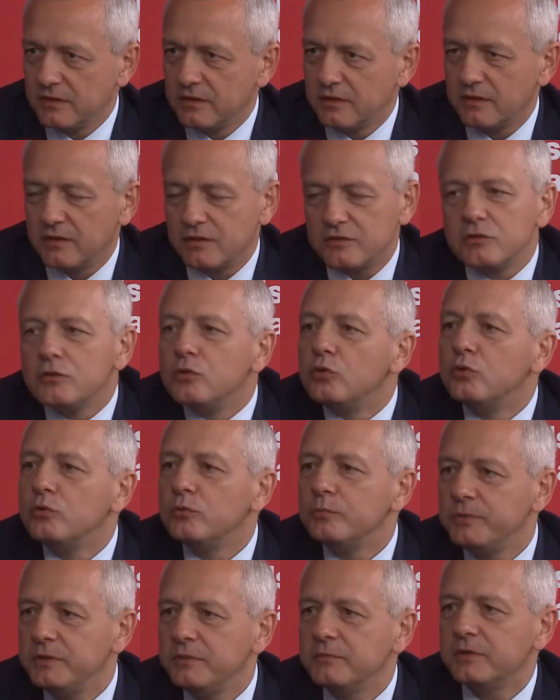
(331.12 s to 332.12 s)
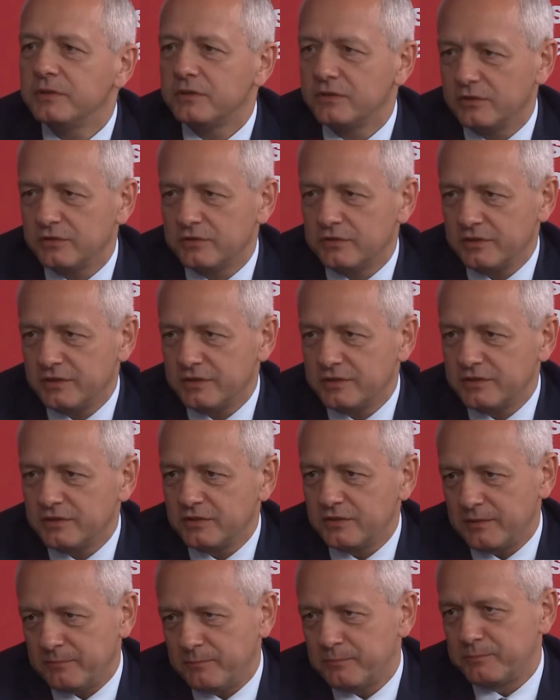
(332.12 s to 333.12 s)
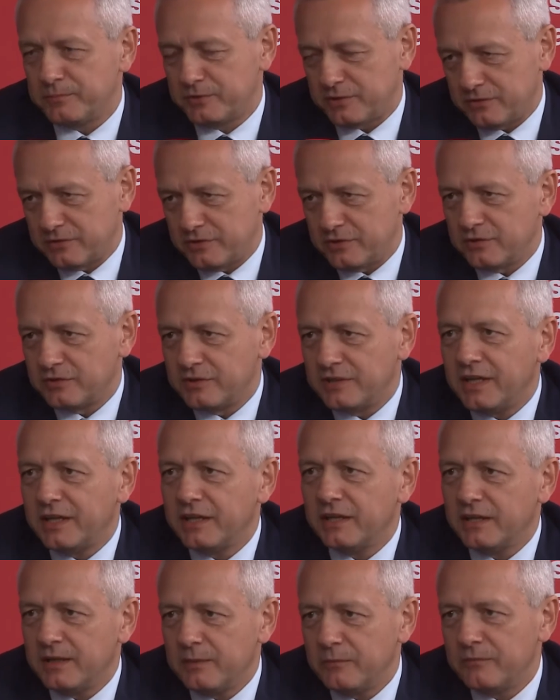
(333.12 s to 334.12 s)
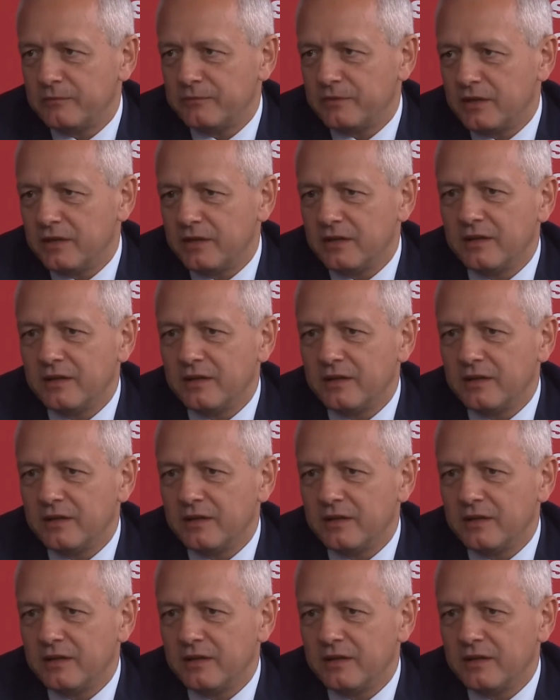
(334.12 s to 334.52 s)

Znaczy, lubimy to, co, jest, co, nam, co, co daje nam e,